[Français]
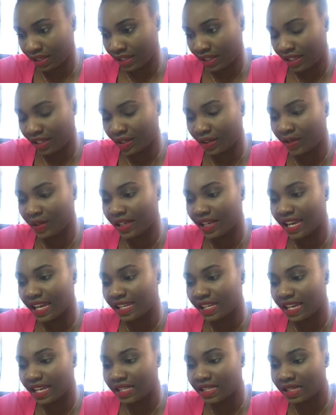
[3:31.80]
Qui
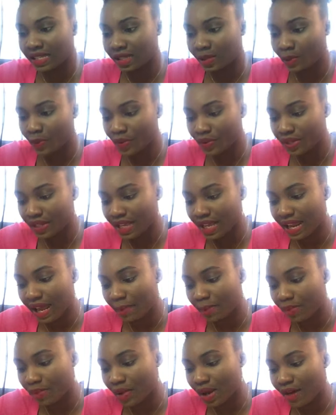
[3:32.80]
regrette les disputes qu'elle a
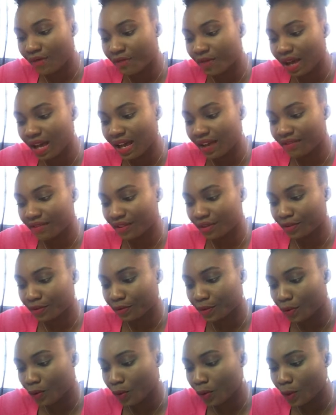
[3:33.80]
pu avoir avec
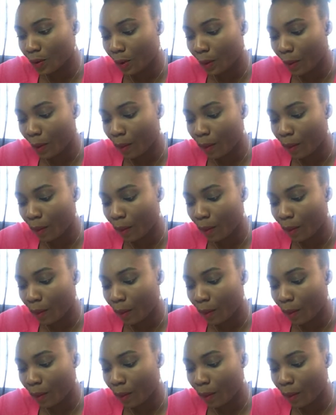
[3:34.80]
vous.